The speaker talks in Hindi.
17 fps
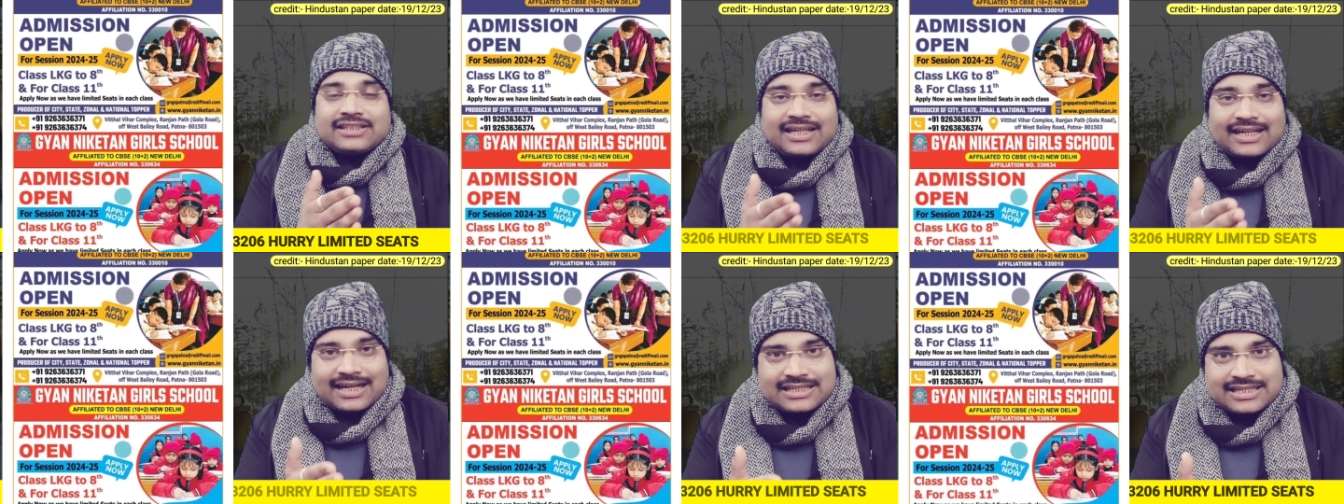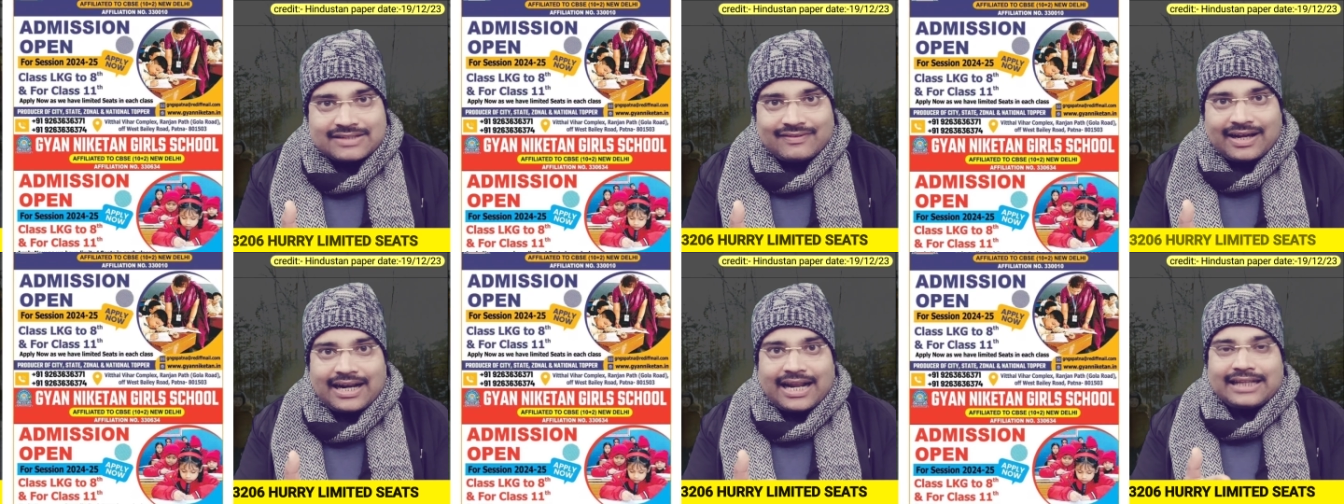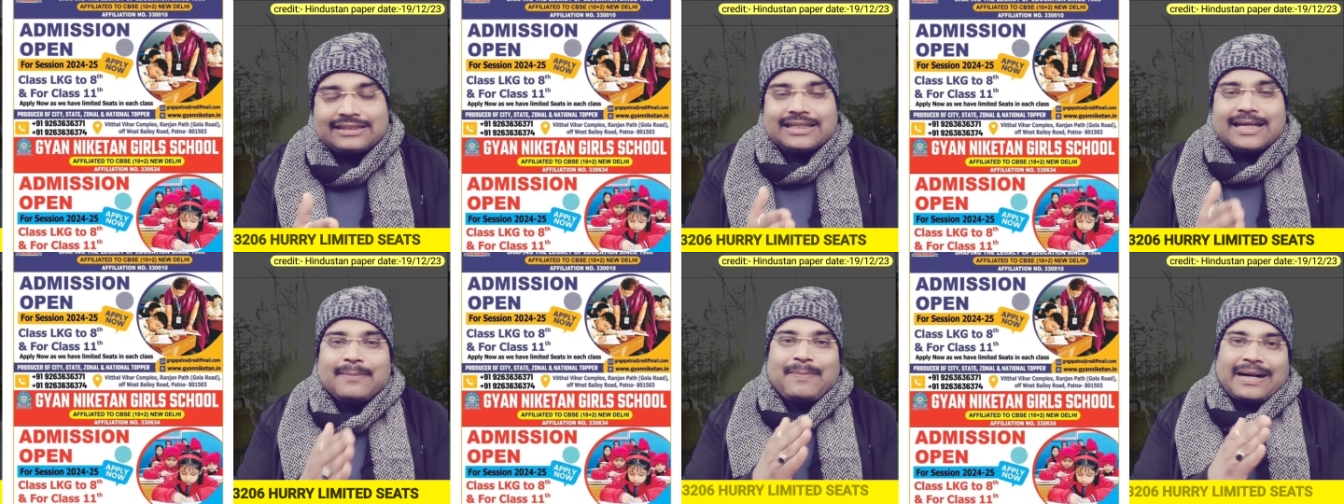किस तरह के सवाल
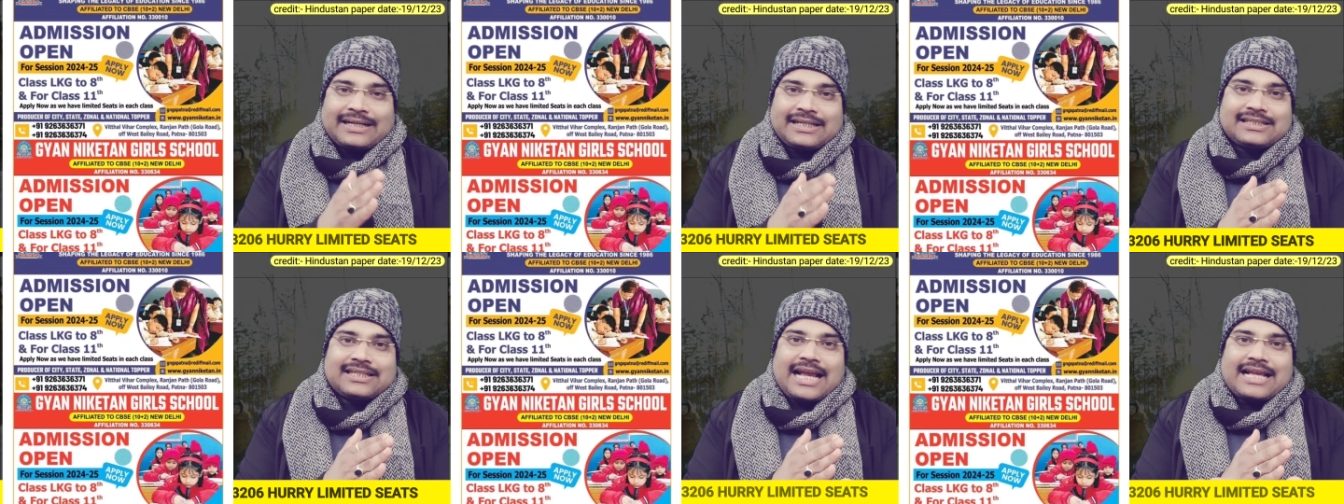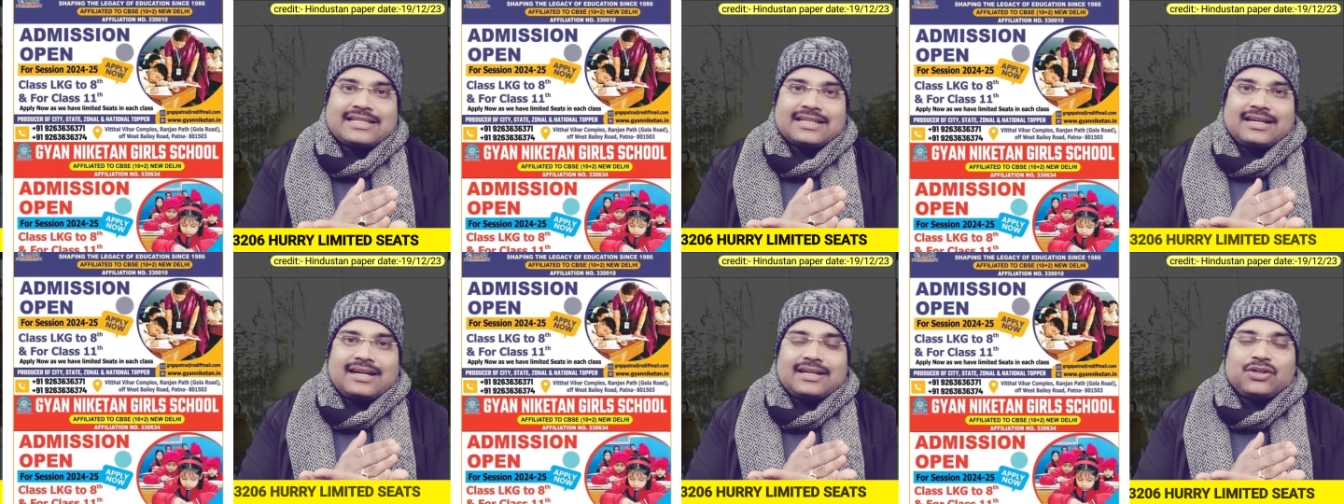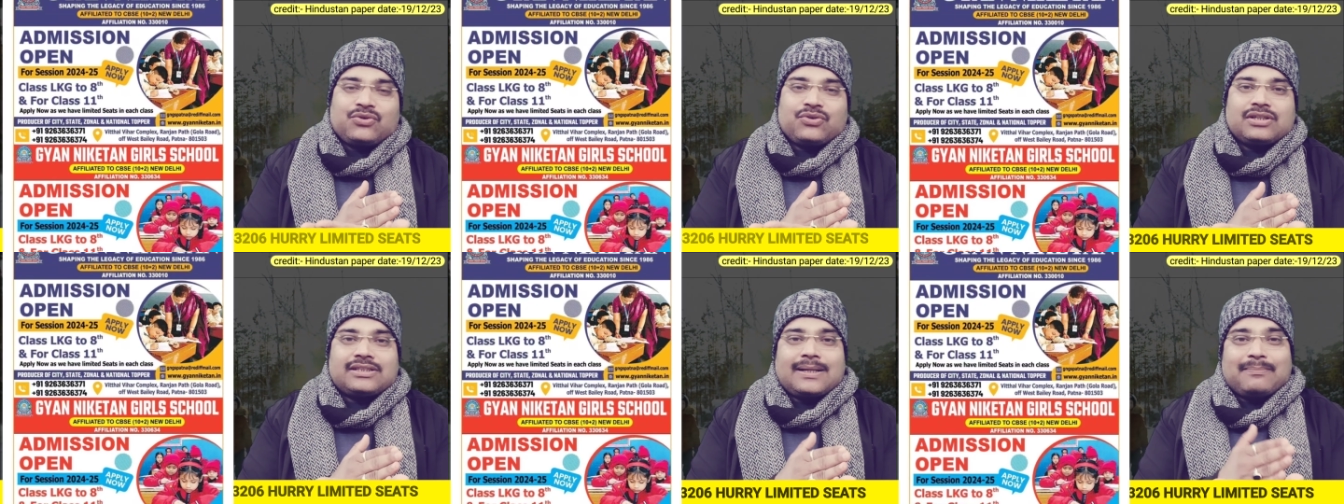आते हैं प्रैक्टिस कैसे
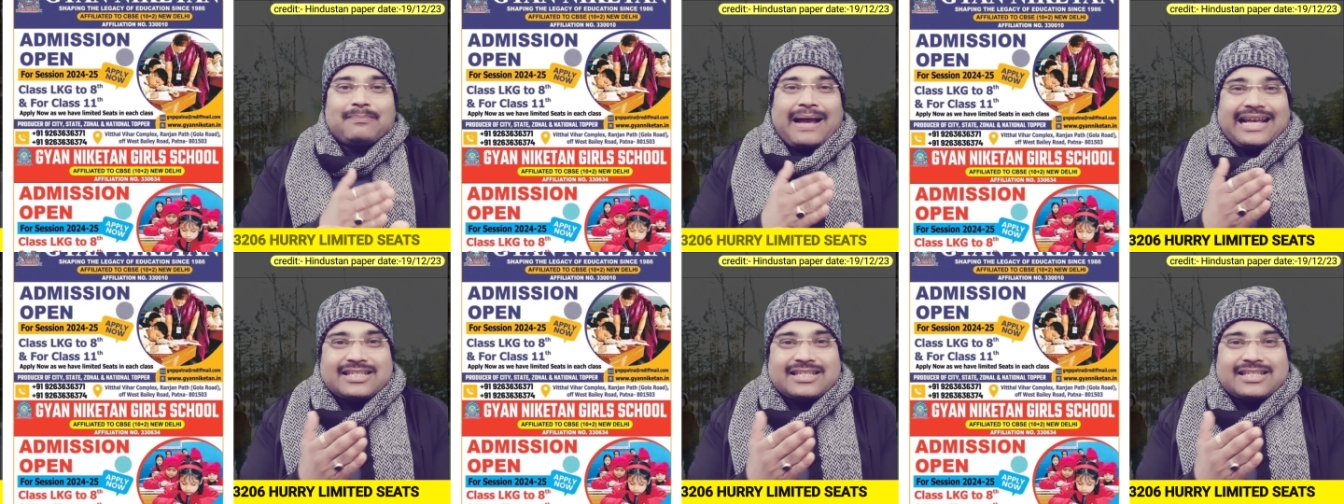करनी होगी सर